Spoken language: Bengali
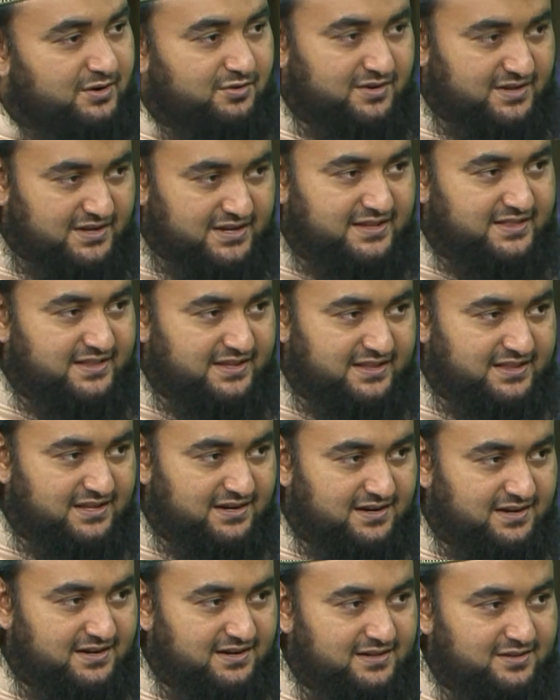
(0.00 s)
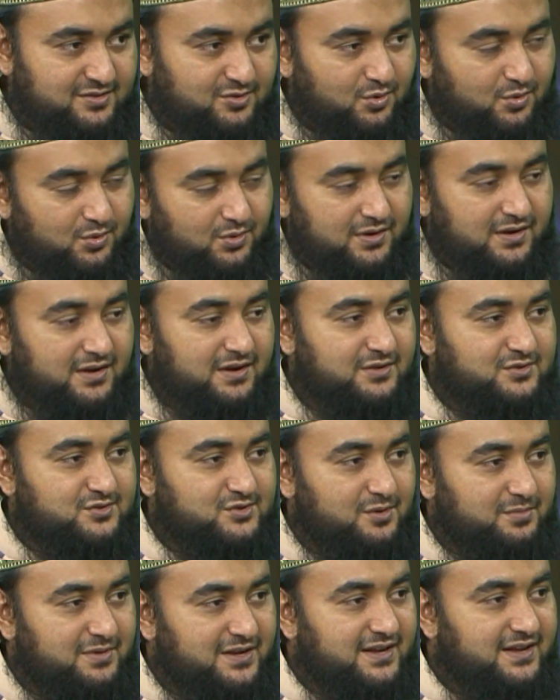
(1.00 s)
অনেকেই দিয়ে থাকে তো
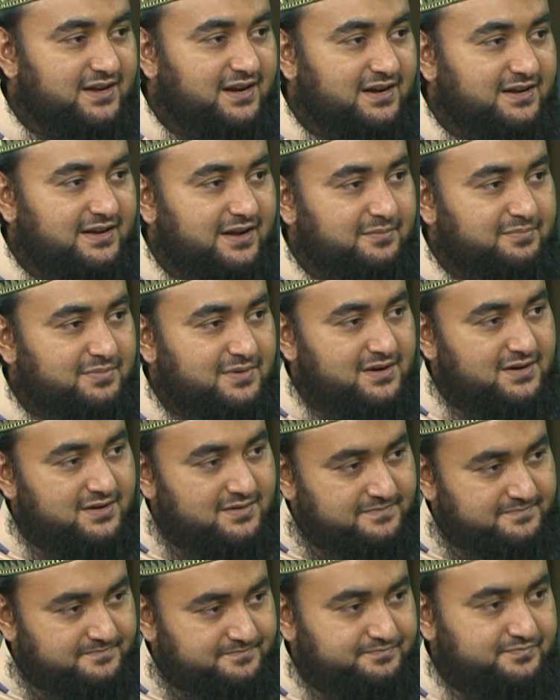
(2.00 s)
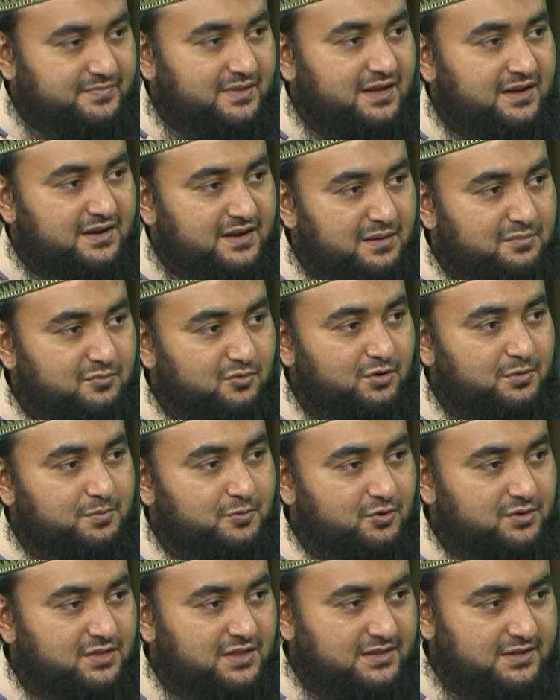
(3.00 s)
জবেহের আগে আপনার নামগুলো
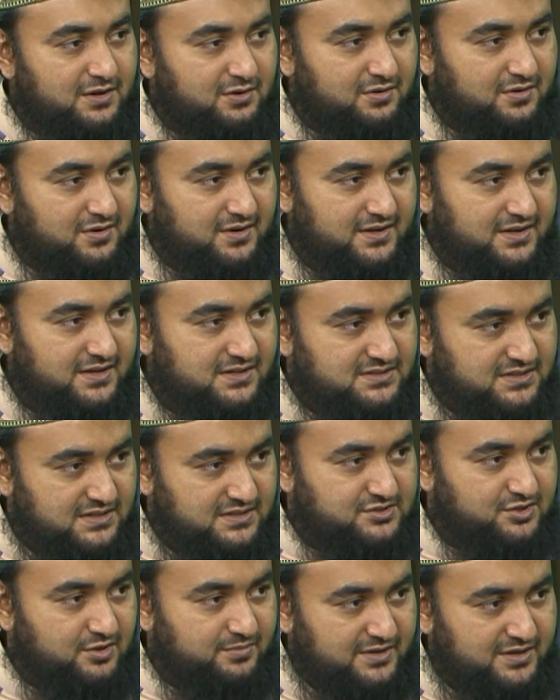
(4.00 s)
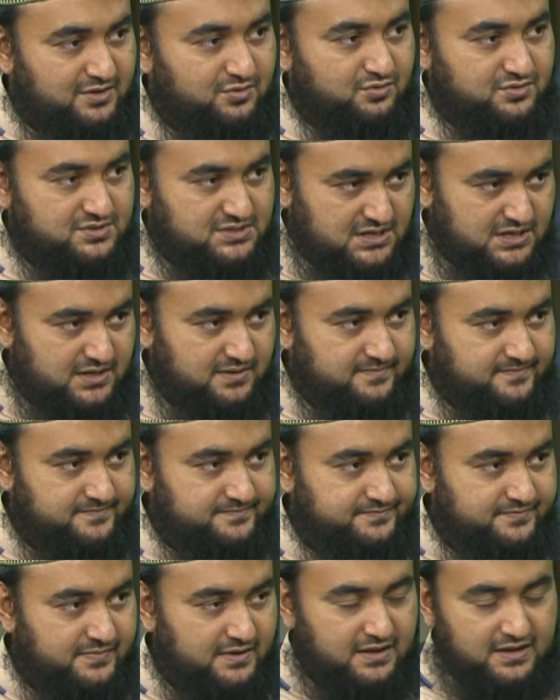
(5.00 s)
পড়তে দেওয়া হয় যিনি জবেহ করছেন
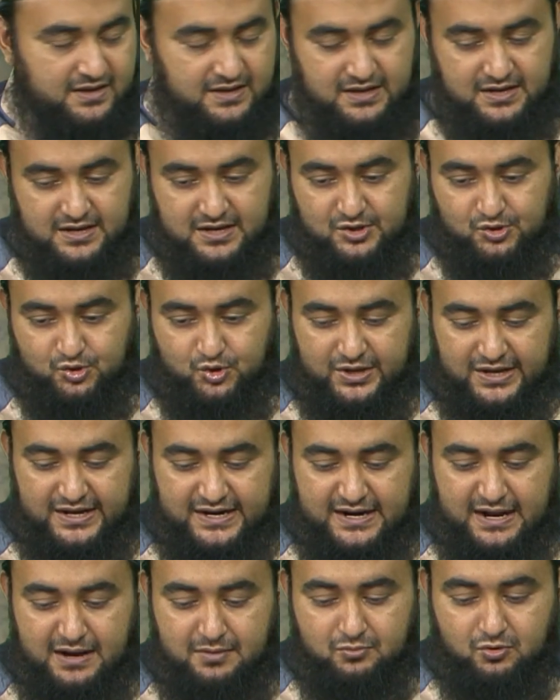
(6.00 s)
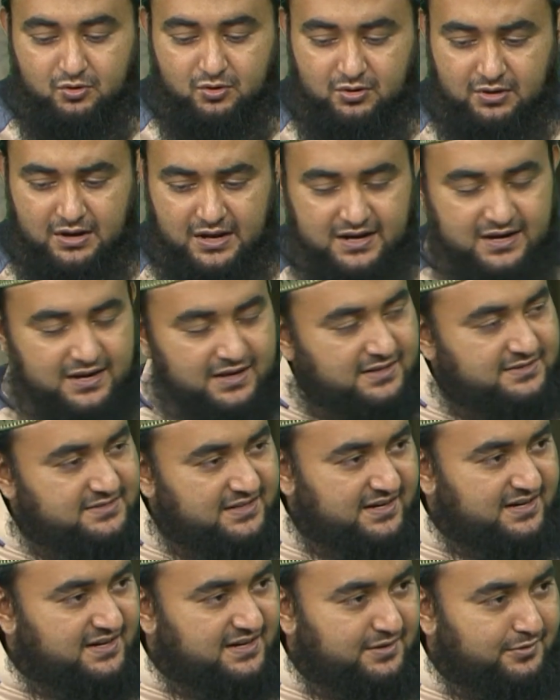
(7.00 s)
জি জি তো এই নামগুলো আল্লাহ কি
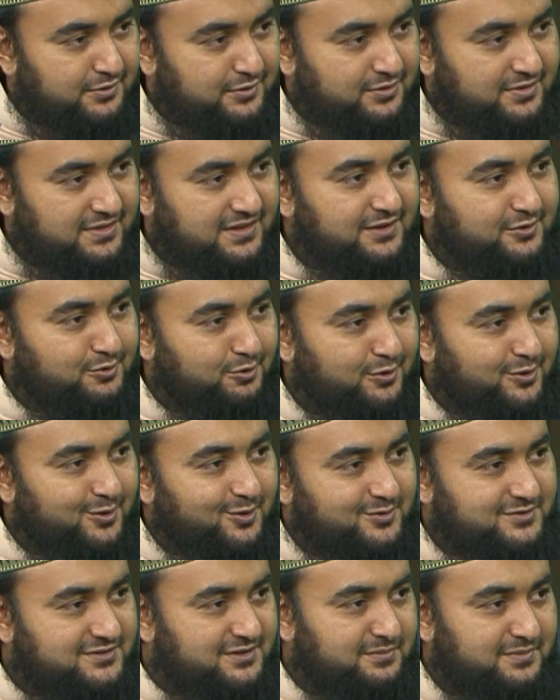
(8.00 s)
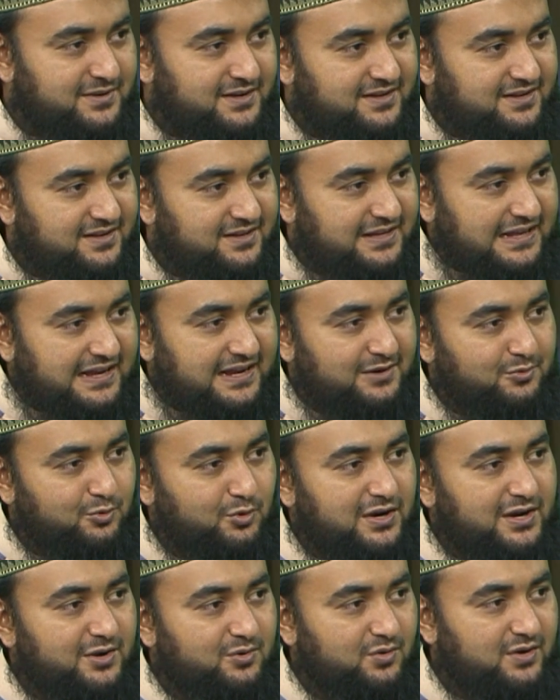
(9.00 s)
জানেন না তিনি তো অন্তর্জামী এখানে
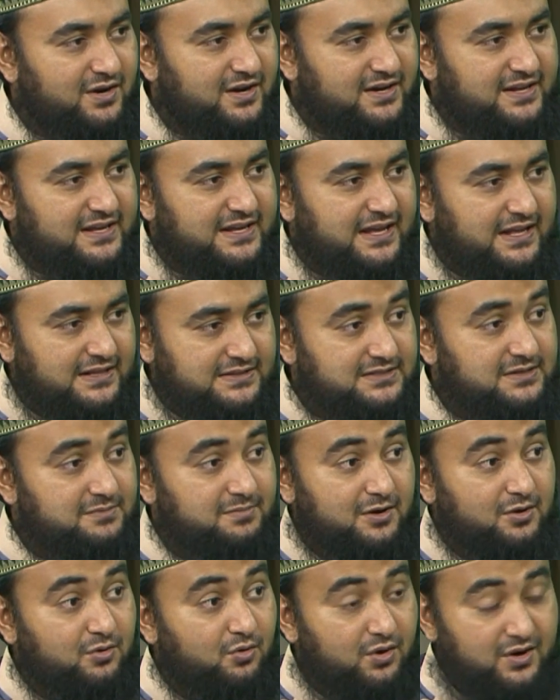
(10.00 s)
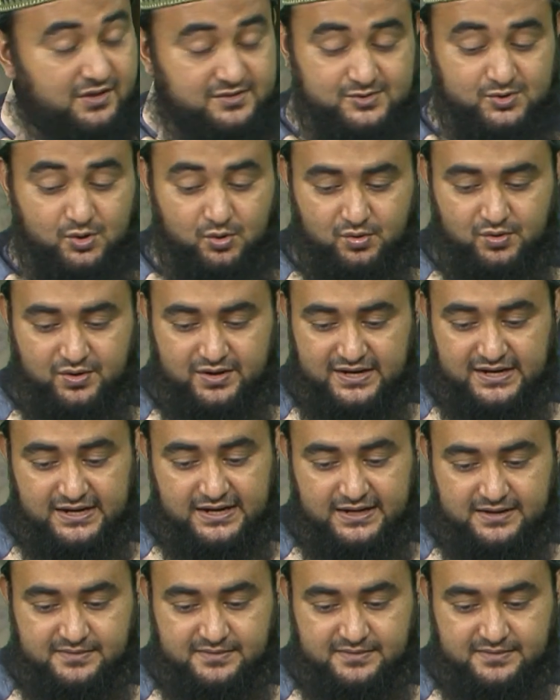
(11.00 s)
উল্লেখ করার কি আছে বা করা জরুরি কিনা